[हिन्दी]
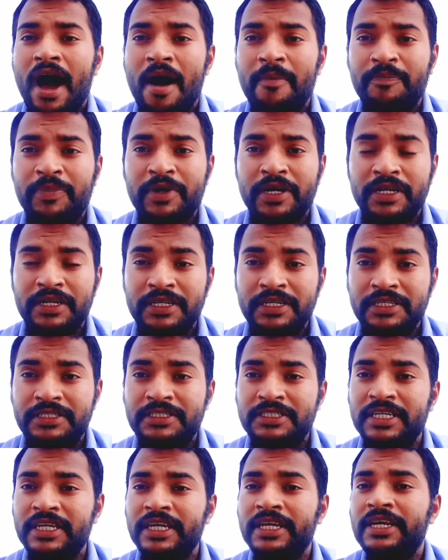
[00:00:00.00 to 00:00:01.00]
आपके
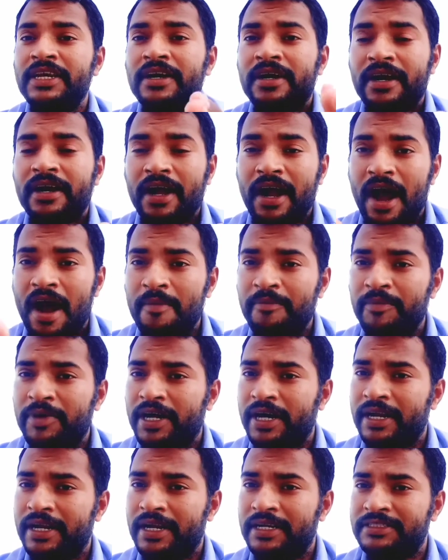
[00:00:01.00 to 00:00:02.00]
नीचे काम
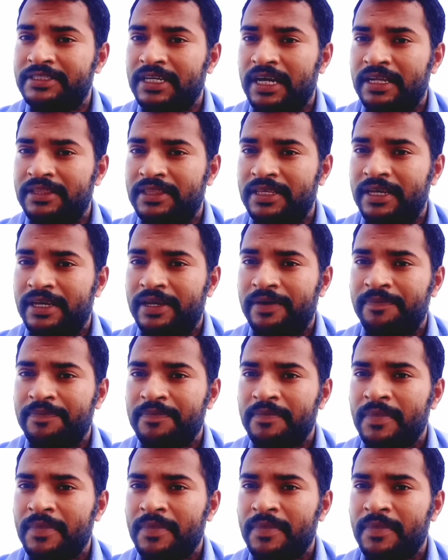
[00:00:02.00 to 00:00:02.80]
करना चाहते हैं